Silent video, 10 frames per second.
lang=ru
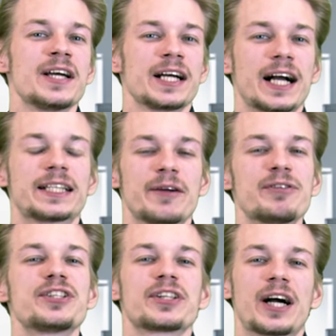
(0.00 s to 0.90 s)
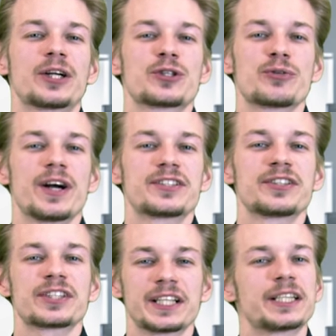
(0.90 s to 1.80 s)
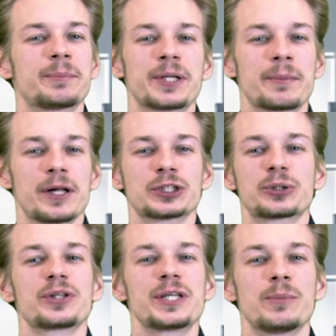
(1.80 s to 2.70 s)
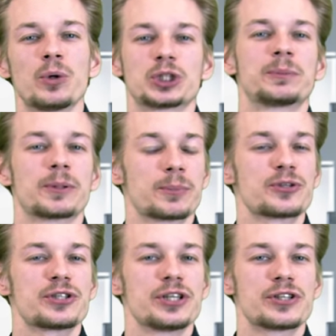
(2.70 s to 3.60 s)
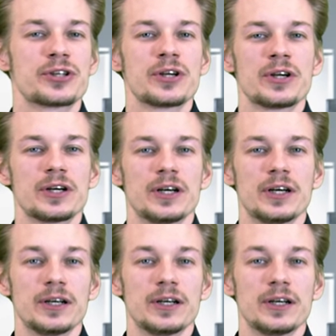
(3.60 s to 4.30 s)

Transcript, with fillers: когда видел, как развивается интернет, и понимал, что он не может пропустить э,